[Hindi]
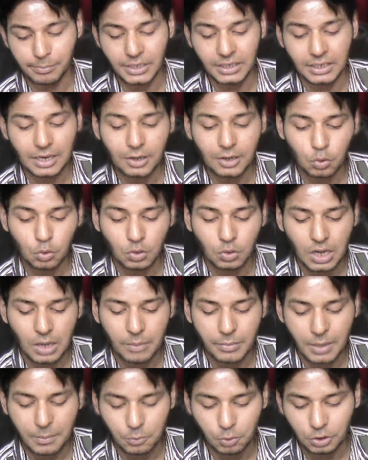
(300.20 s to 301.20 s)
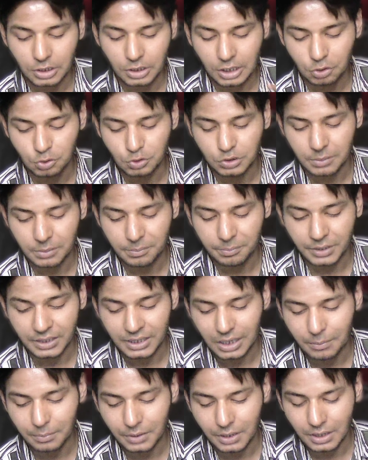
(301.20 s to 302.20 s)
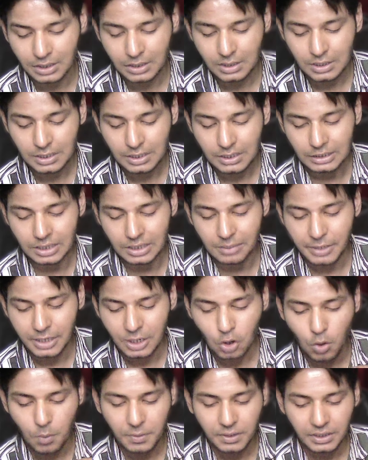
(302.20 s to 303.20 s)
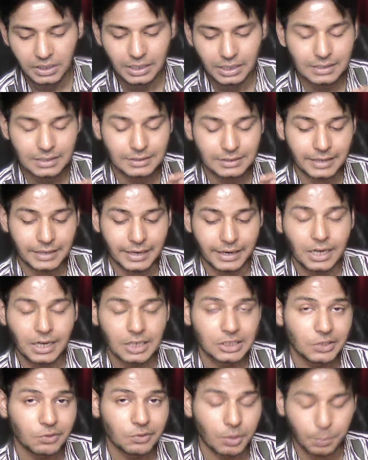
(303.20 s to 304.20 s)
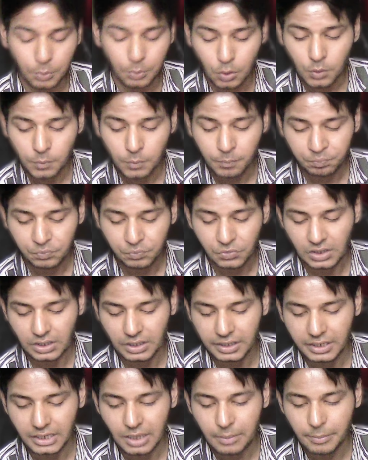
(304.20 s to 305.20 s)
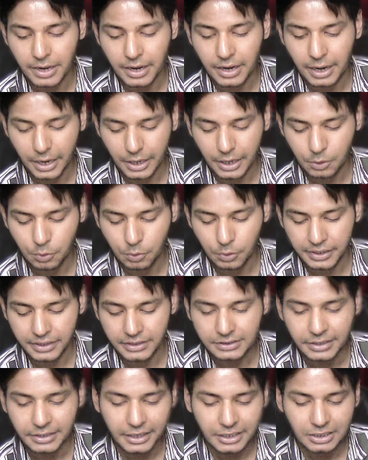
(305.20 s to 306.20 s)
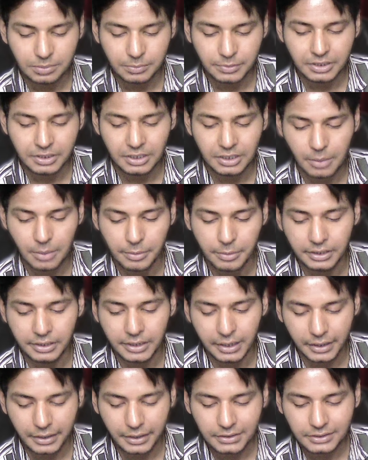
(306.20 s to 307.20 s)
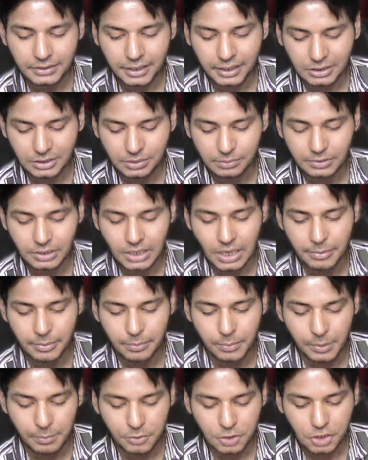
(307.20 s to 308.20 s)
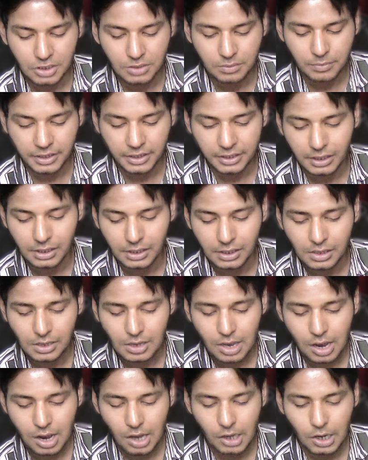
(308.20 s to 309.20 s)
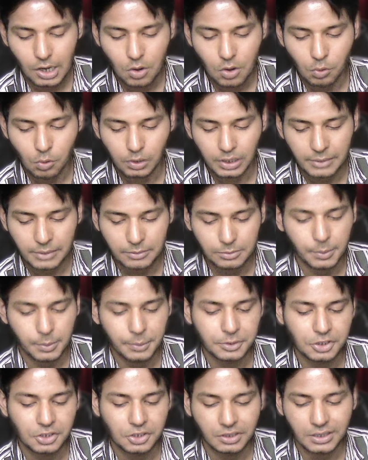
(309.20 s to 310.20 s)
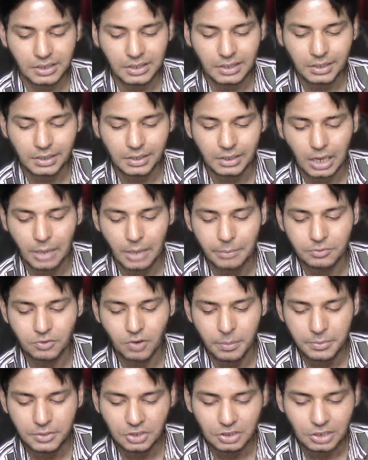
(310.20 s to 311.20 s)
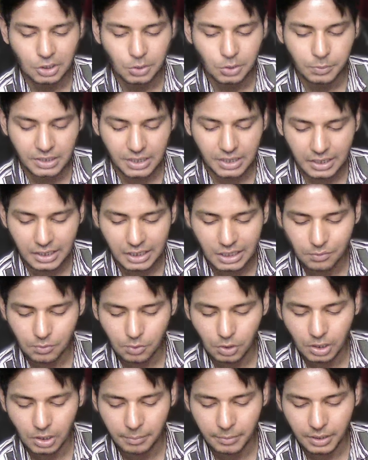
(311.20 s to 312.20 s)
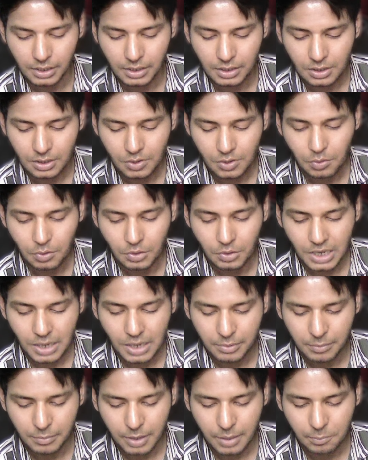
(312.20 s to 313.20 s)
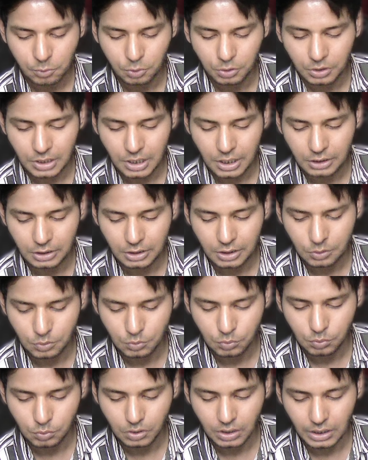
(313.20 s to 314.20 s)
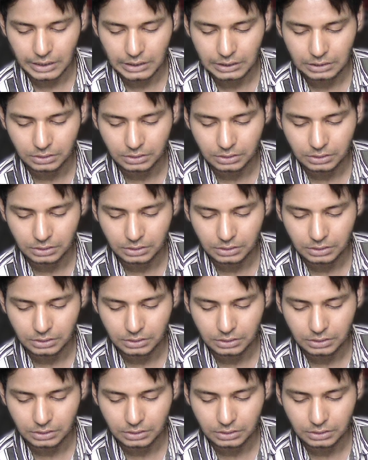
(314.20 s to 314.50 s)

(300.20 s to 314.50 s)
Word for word: अब मैं क्या करूंगा अब मैं आपको दिखाता हूँ सिंपली अपना ये मैंने ओपन करना है जेड आर्चिवर प्रो ये गया मैं एंड्रॉइड की सेटिंग्स में ये गया मैं डाटा की सेटिंग्स में यहाँ पे परमिशन मांगेगा अलाउ ऑल टाइम्स परमिशन कर देनी है अब वापस से जाता हूँ मैं डाटा के फोल्डर में और यहाँ पर मैं आपको दिखाता हूँ